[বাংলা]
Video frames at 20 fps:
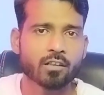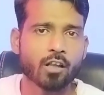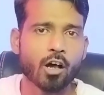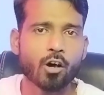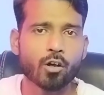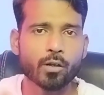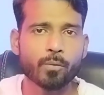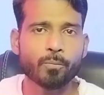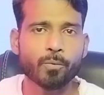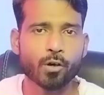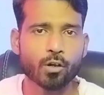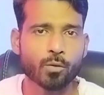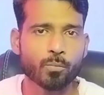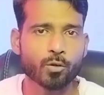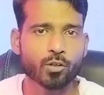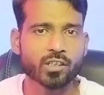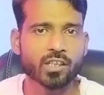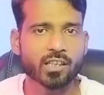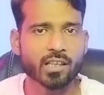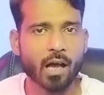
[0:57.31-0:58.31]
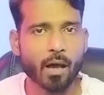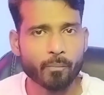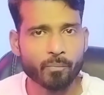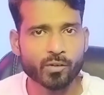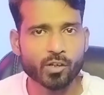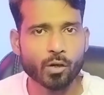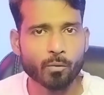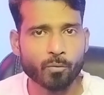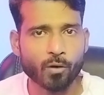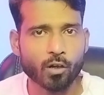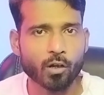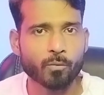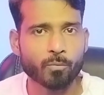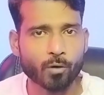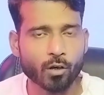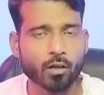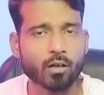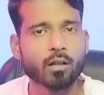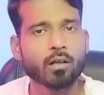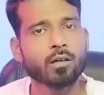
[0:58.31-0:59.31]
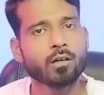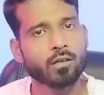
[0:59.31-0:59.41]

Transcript: তাহলে পরবর্তীতে আপনিও ফলাফল